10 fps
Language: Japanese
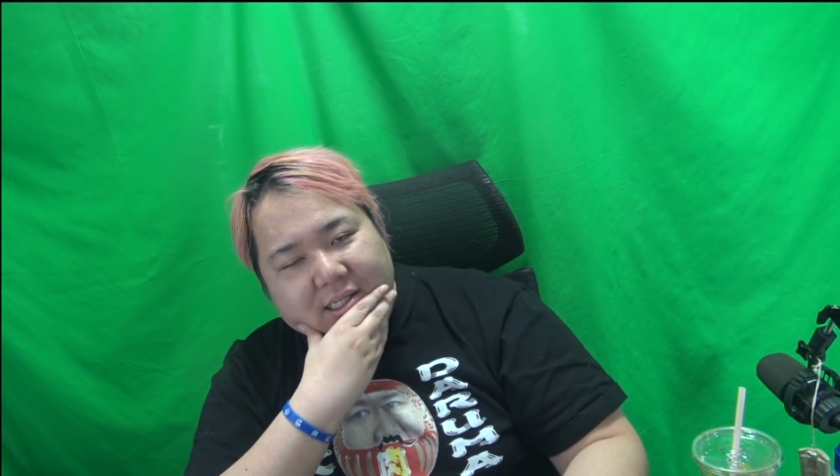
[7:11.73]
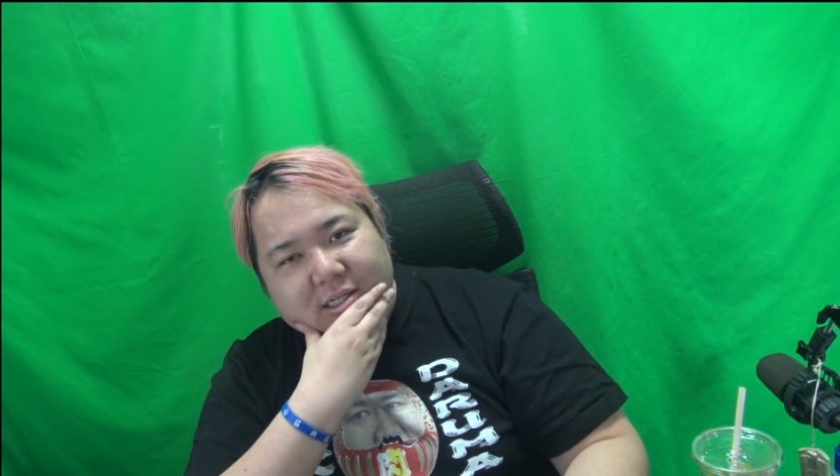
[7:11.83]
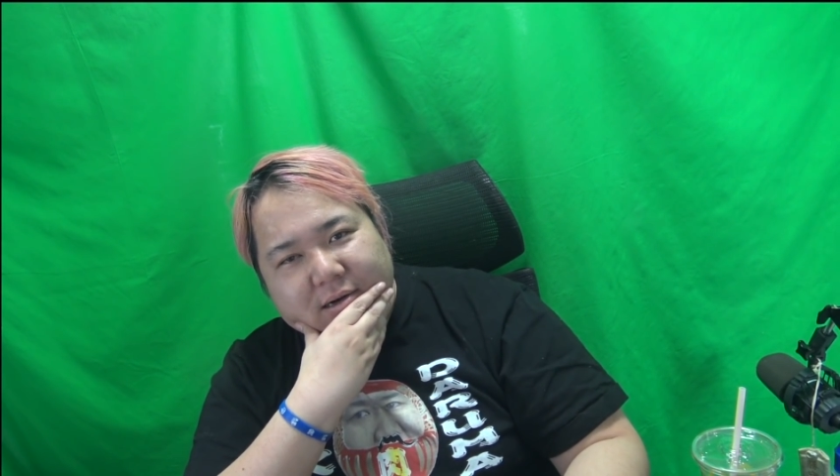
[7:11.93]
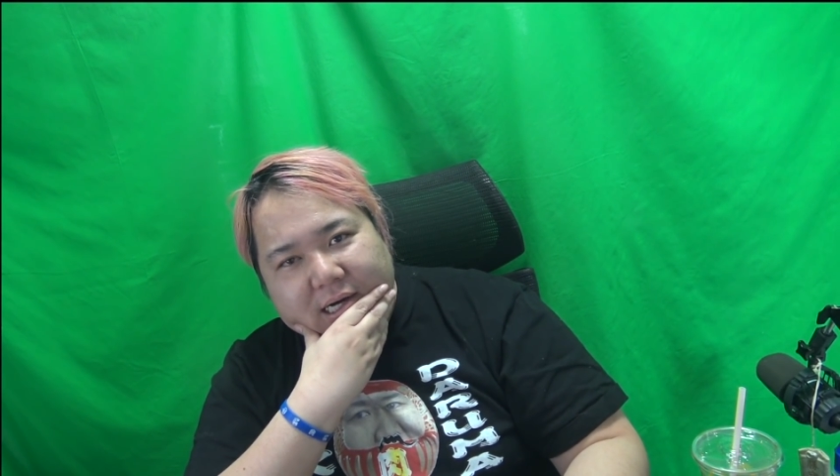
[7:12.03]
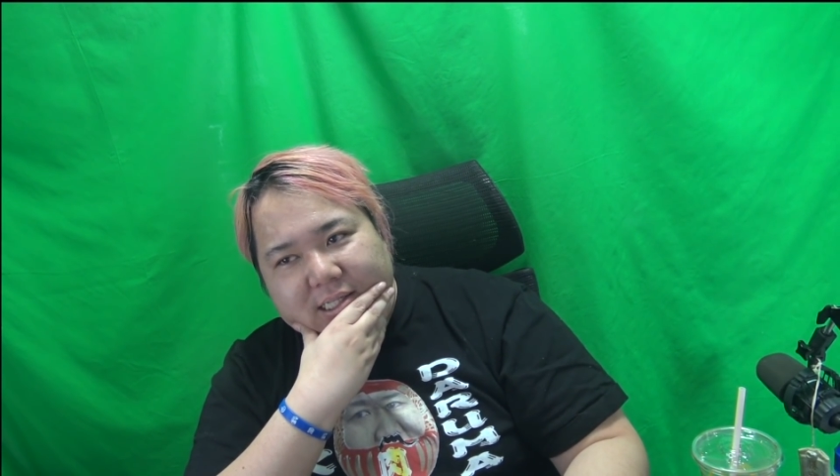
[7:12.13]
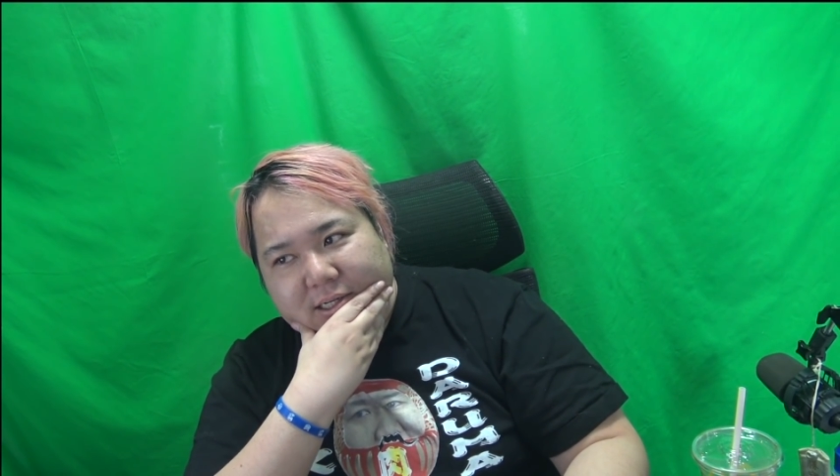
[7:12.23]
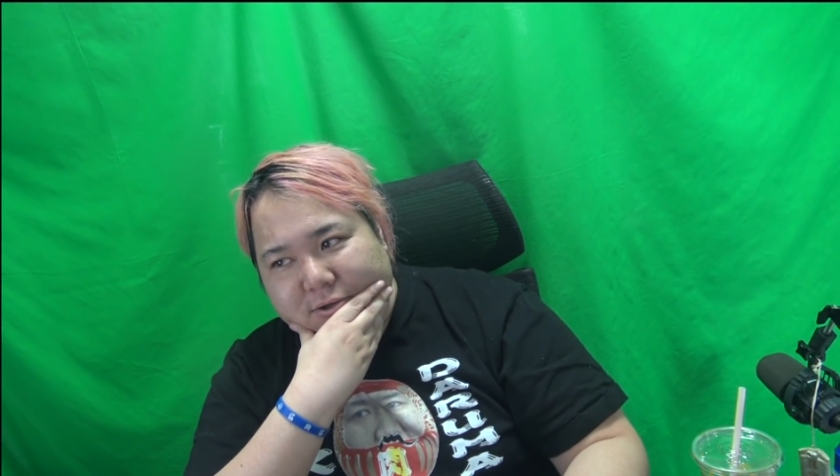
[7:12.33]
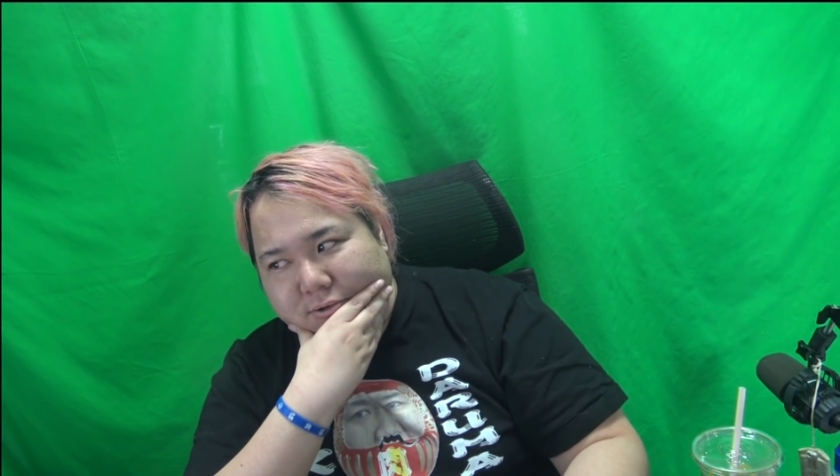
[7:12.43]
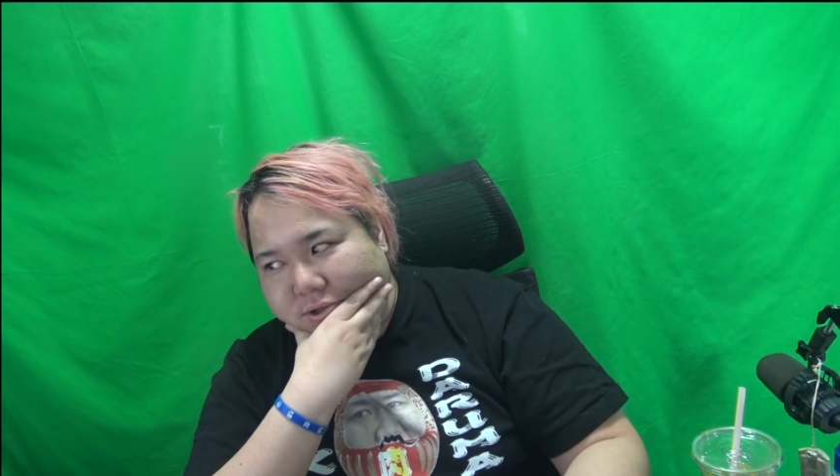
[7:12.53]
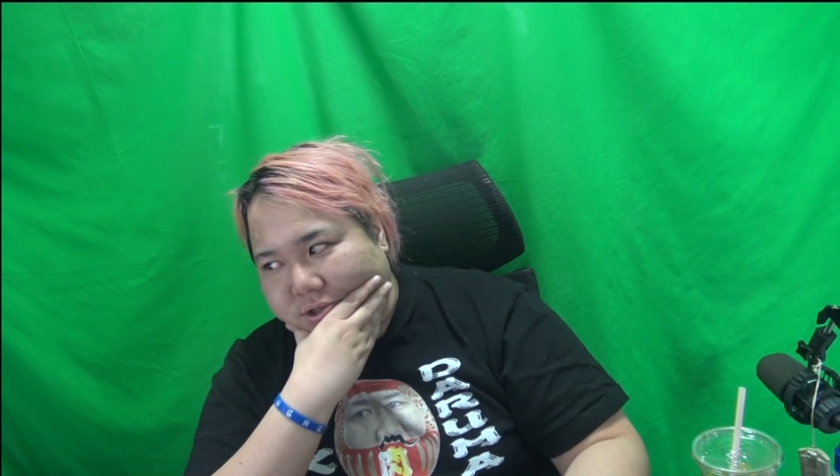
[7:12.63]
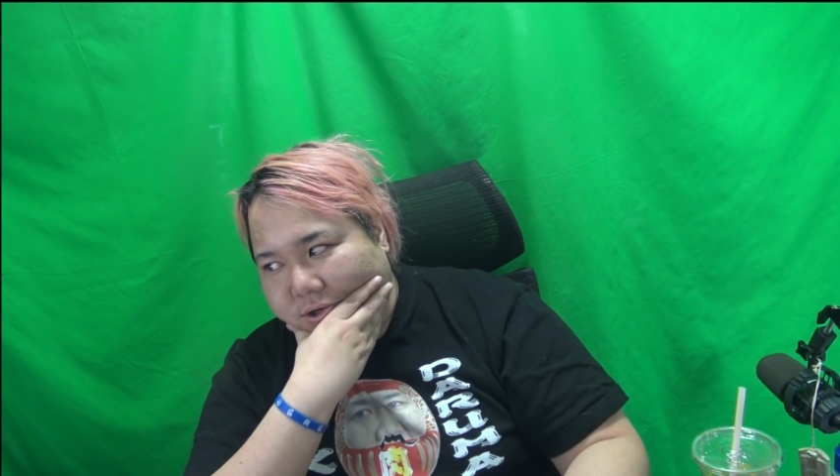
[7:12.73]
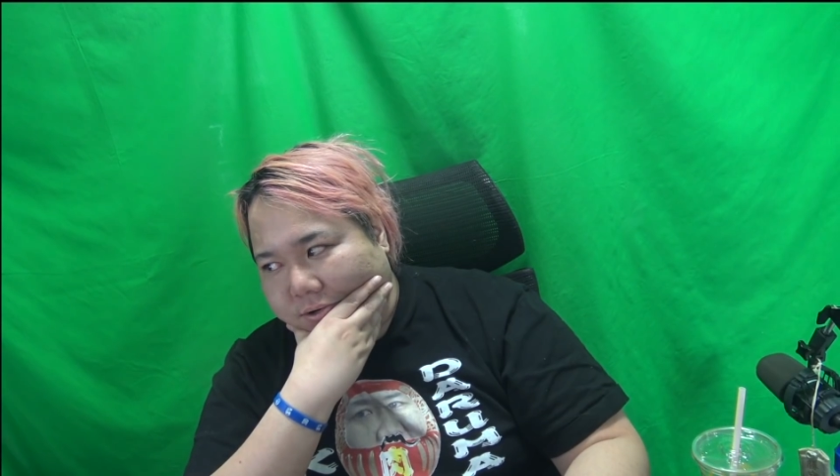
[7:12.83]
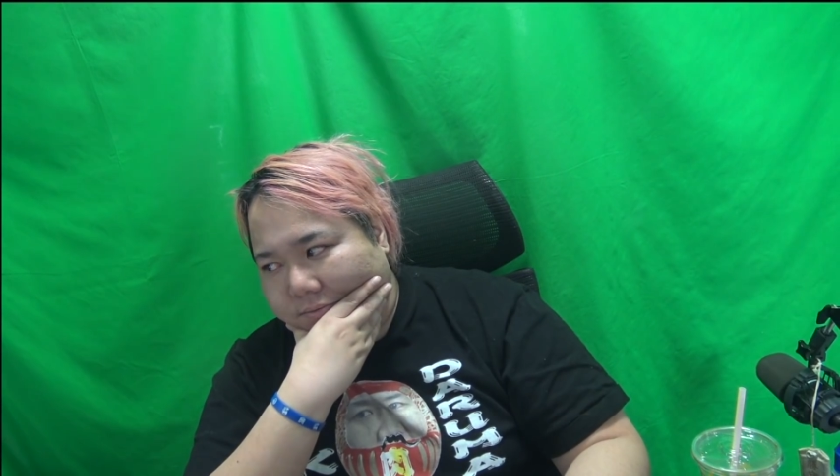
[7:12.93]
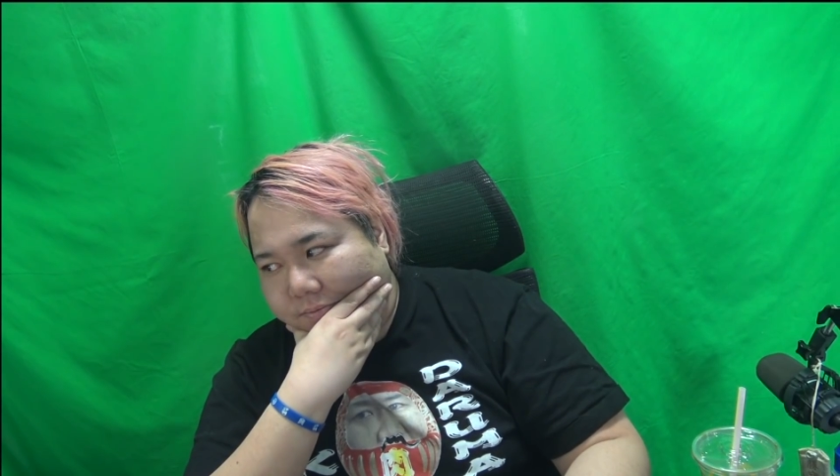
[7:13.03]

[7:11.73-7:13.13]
全くわかんないんだ、この人の。